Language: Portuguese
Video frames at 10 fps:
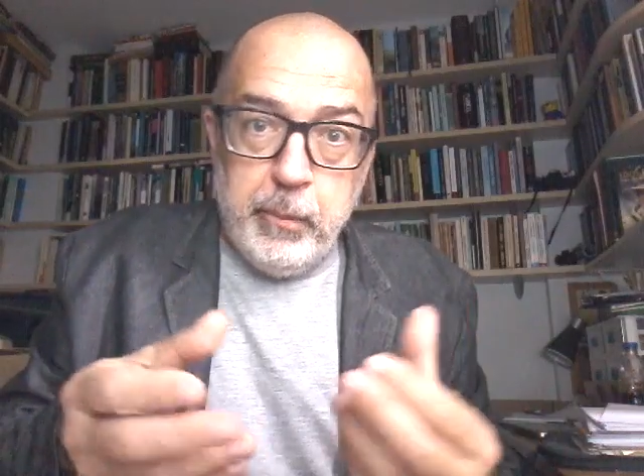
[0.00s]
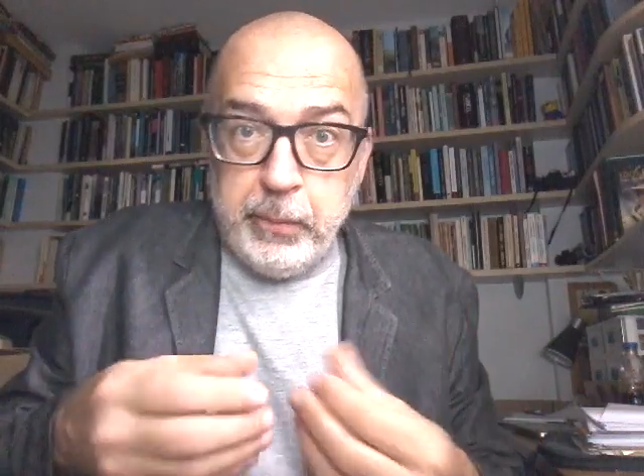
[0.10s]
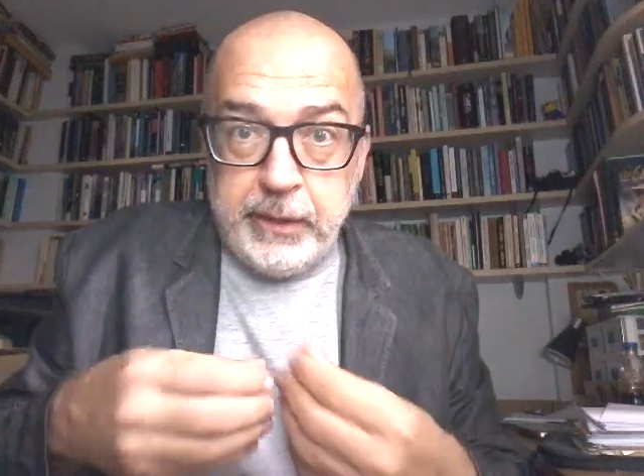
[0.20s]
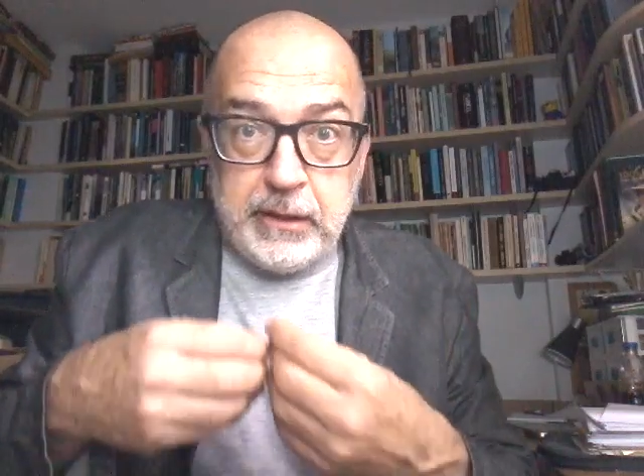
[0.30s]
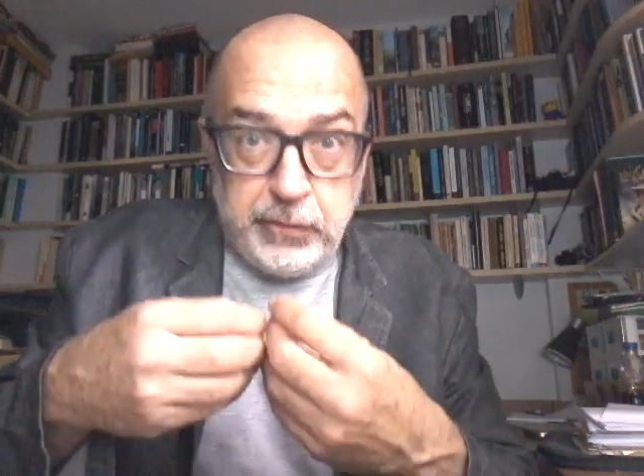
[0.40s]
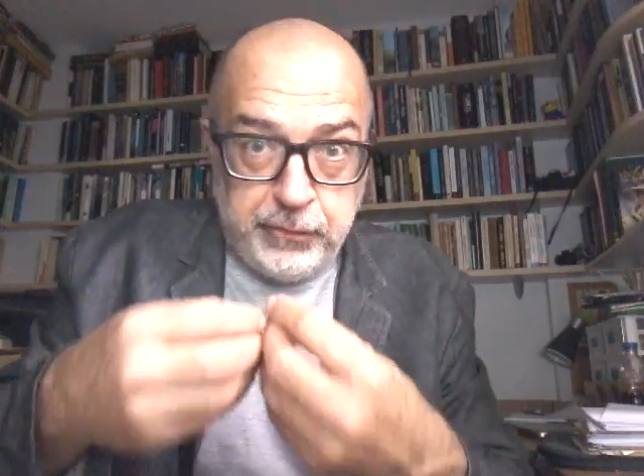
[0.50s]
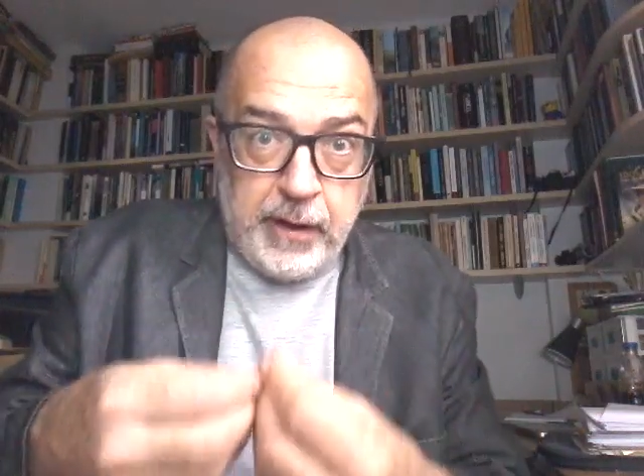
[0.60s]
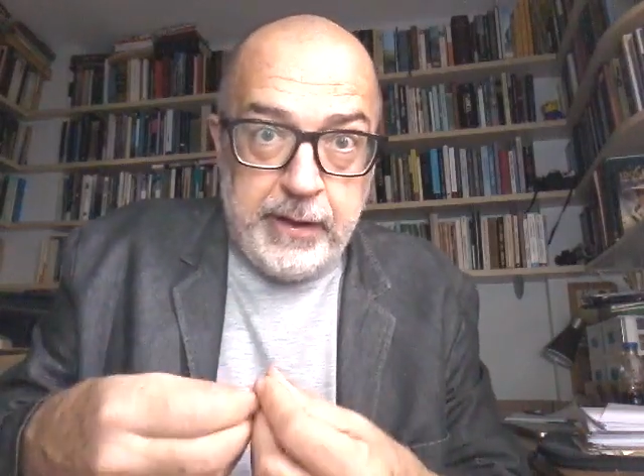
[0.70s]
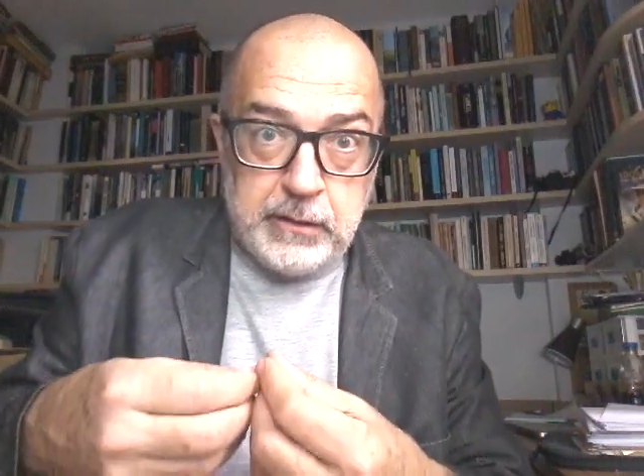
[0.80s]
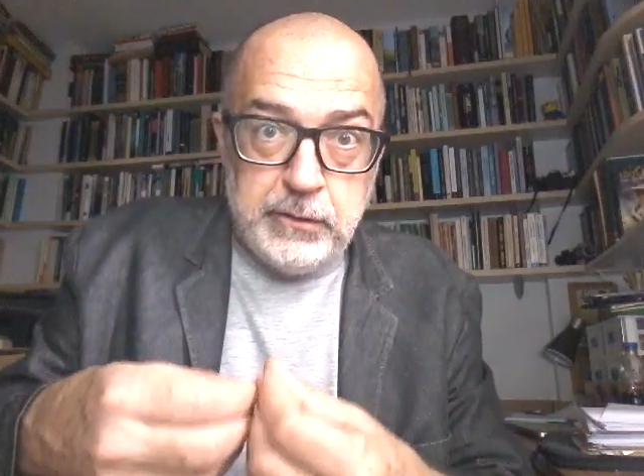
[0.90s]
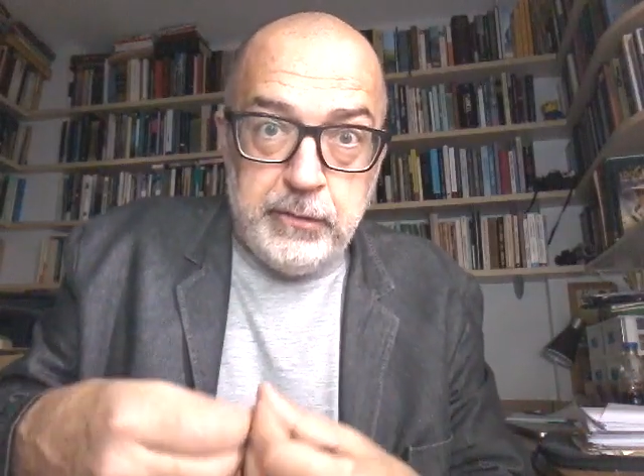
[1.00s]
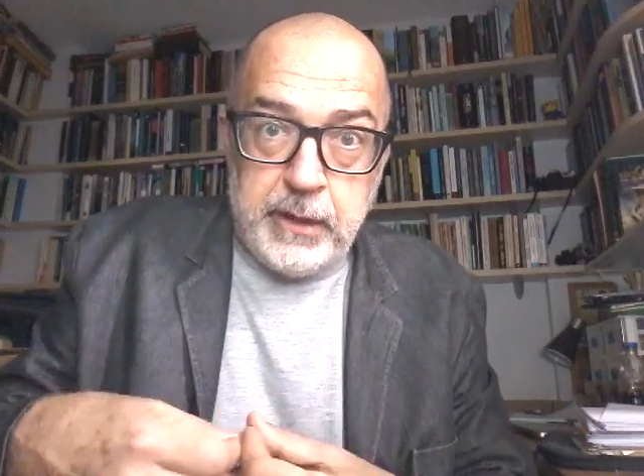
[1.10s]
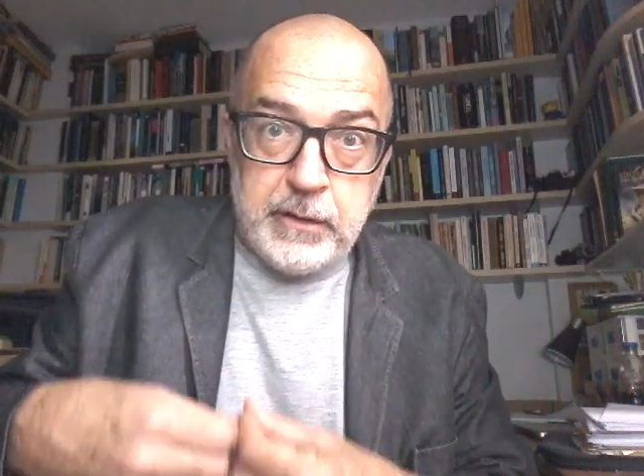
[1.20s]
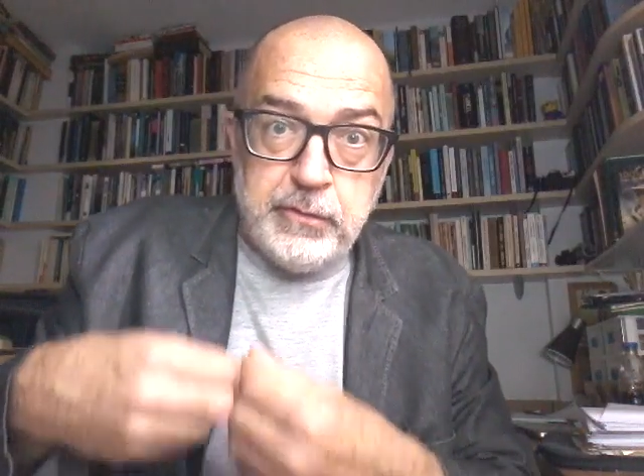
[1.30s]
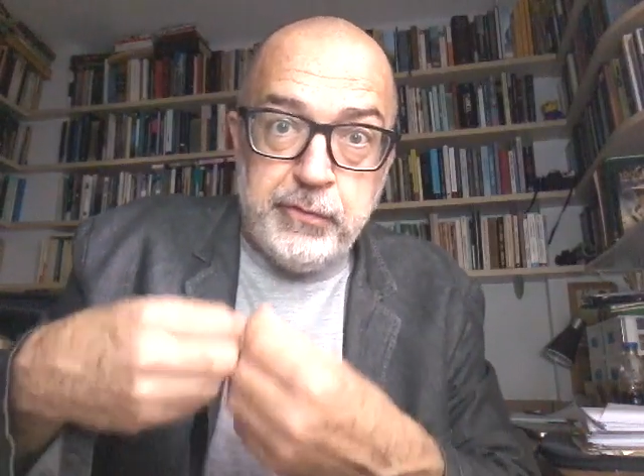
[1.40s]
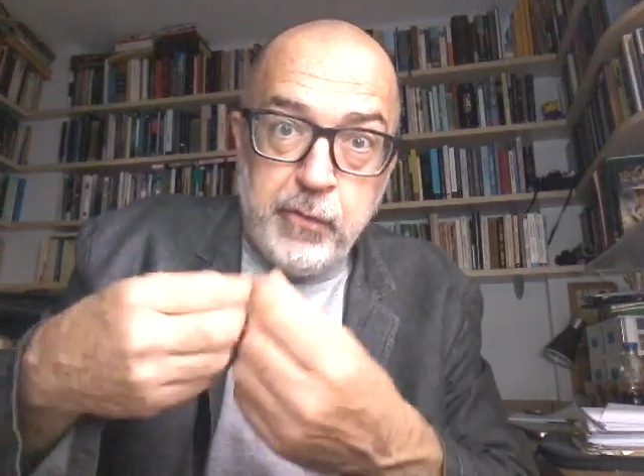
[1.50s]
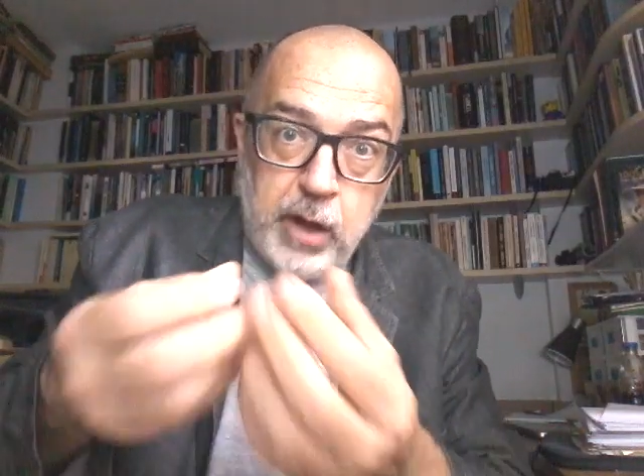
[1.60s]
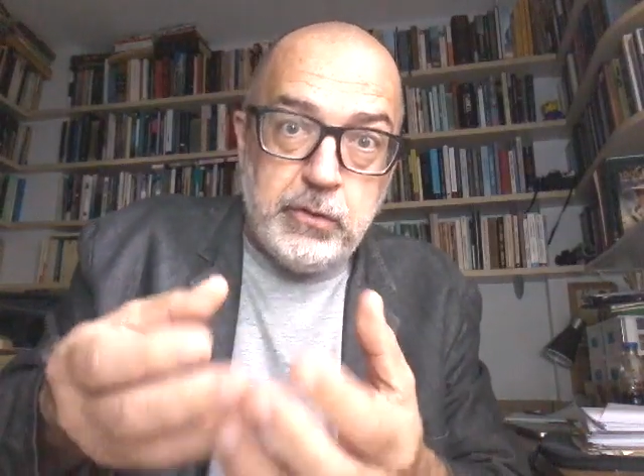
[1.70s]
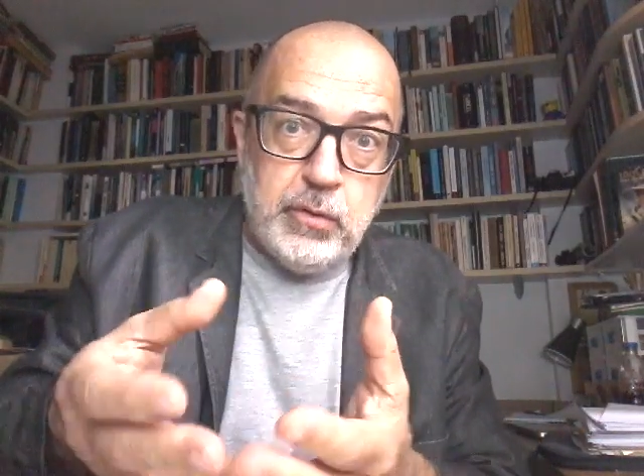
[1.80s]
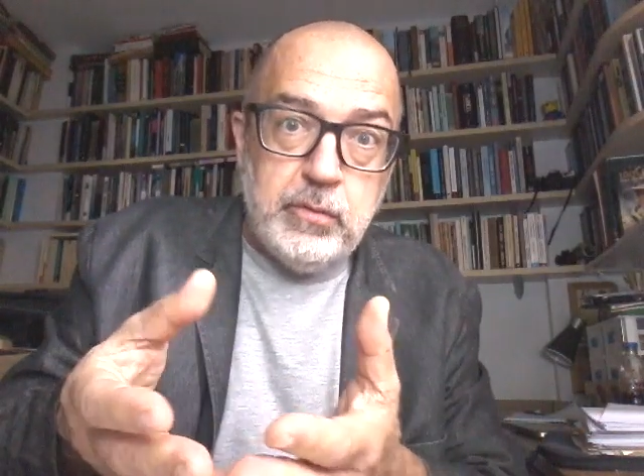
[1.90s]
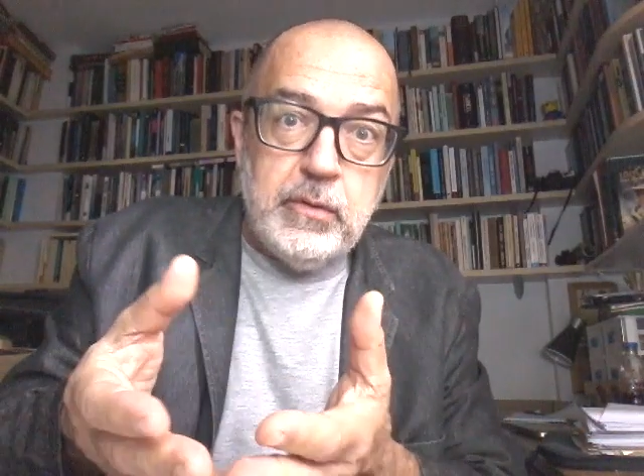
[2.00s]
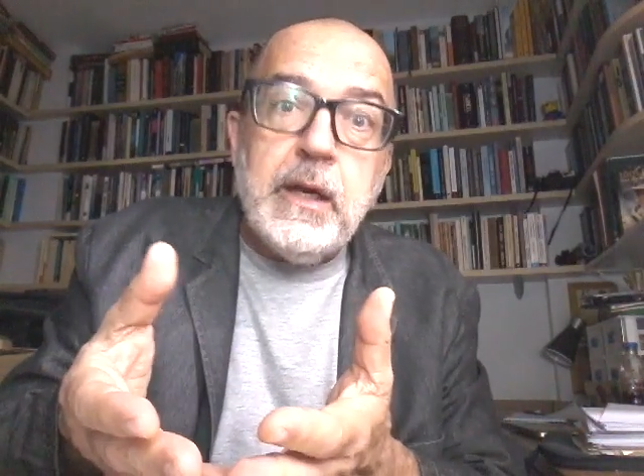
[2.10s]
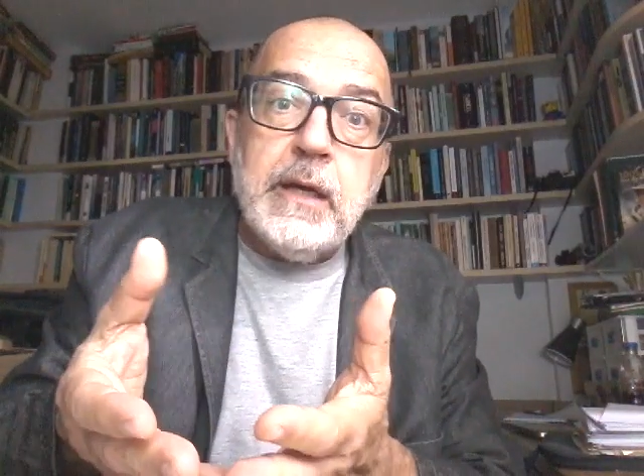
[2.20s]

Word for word: Porque elas, elas, elas votam em